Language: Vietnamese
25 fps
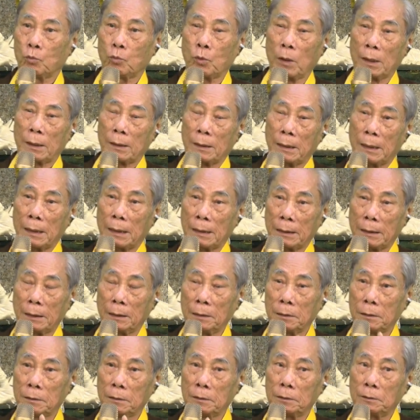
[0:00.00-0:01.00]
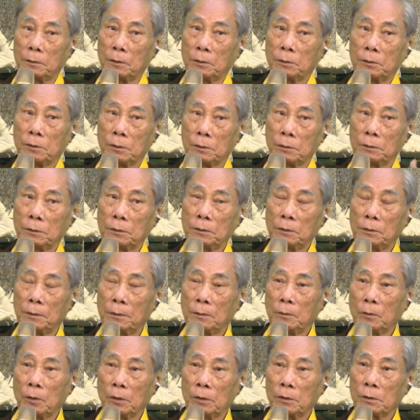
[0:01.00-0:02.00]
hoặc là cái người nó
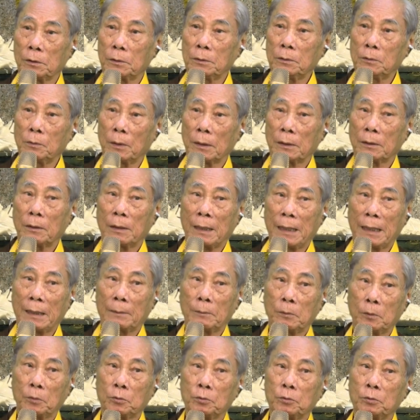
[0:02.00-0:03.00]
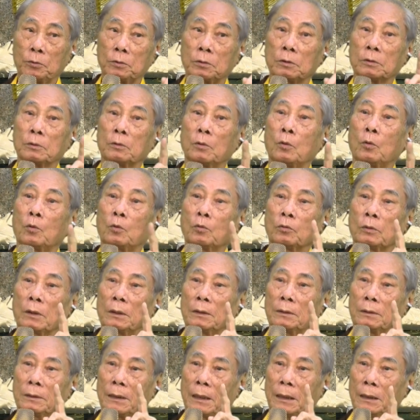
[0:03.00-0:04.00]
chửi hoặc nó làm nó chưa đủ
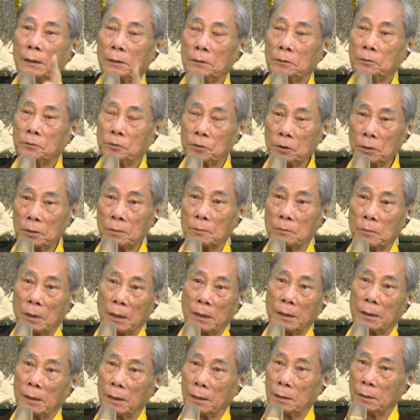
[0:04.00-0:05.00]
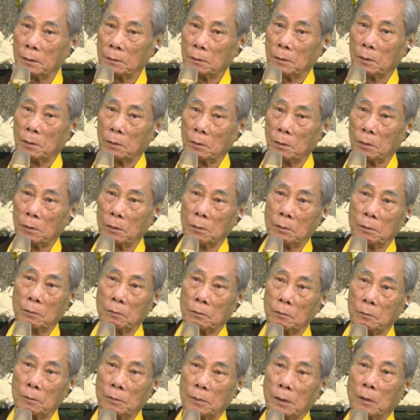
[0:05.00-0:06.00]
tới cái sức mà để cho nó
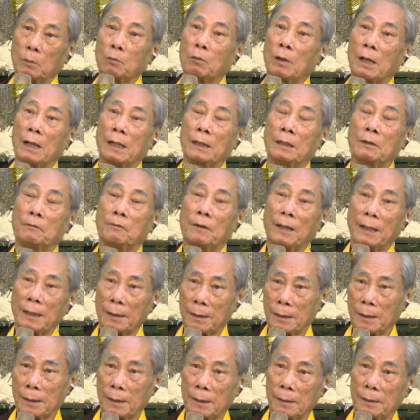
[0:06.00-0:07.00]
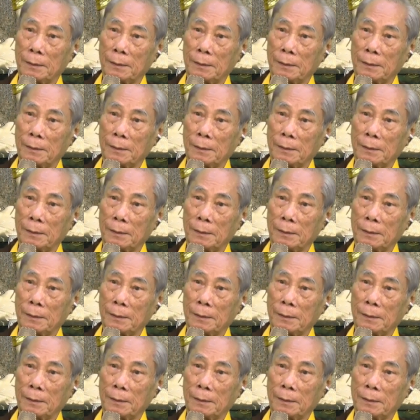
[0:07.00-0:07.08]
nhân quả nó phát ra,